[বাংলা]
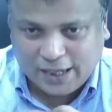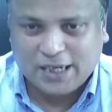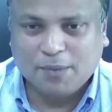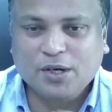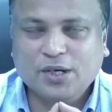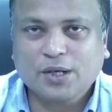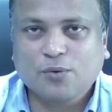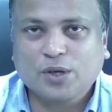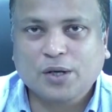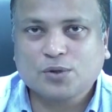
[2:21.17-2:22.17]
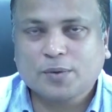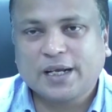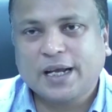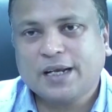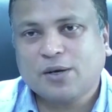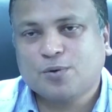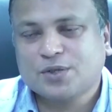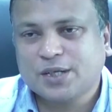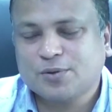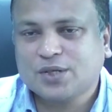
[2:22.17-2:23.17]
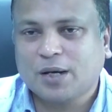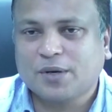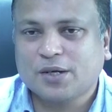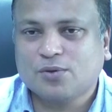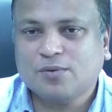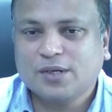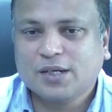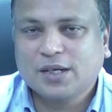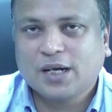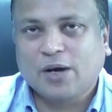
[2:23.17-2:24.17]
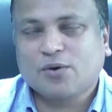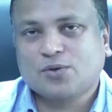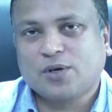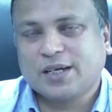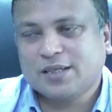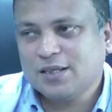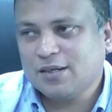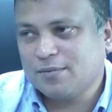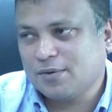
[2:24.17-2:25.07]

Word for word: এটা আমরা কোথায় খুঁজে পাই এটা খুঁজতে খুঁজতে আমরা কিন্তু এখন চলে গেছি